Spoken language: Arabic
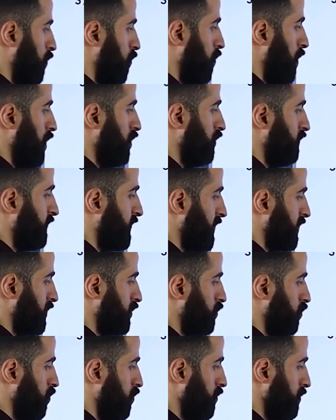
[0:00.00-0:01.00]
1 اوفر
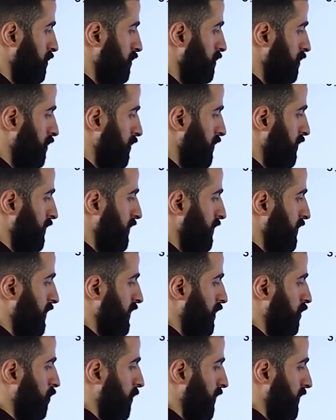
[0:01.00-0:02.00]
2
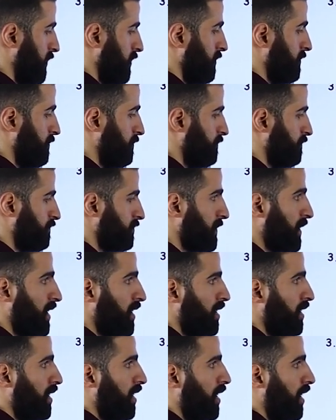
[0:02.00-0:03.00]
ايكوال
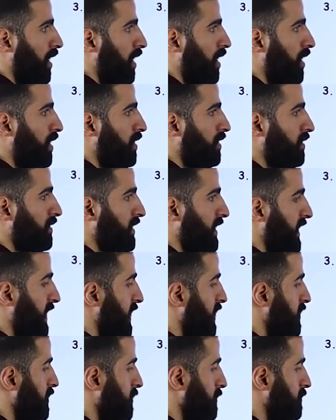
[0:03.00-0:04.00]
ار
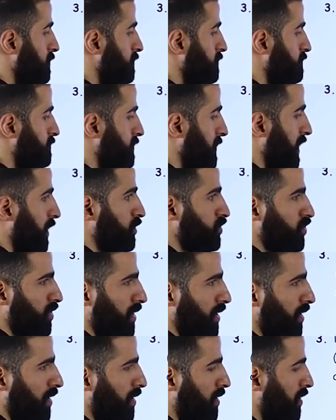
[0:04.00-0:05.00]
اي او
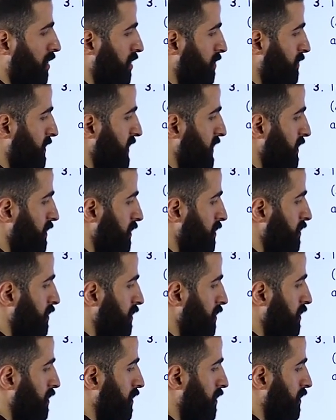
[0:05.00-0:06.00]
سوري ار بي
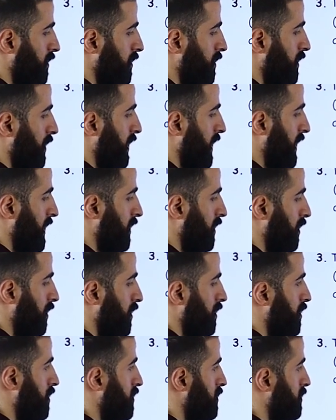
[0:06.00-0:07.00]
على
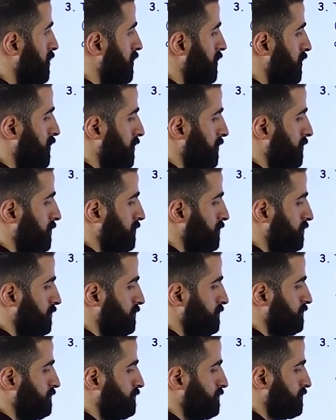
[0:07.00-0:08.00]
ار
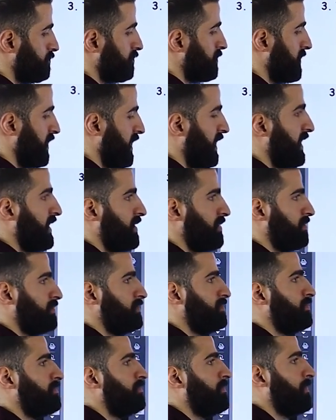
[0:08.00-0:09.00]
اي
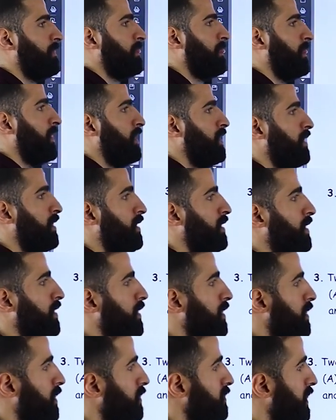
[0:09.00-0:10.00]

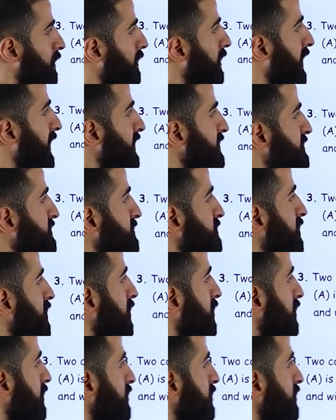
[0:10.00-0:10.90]
طب انا عايز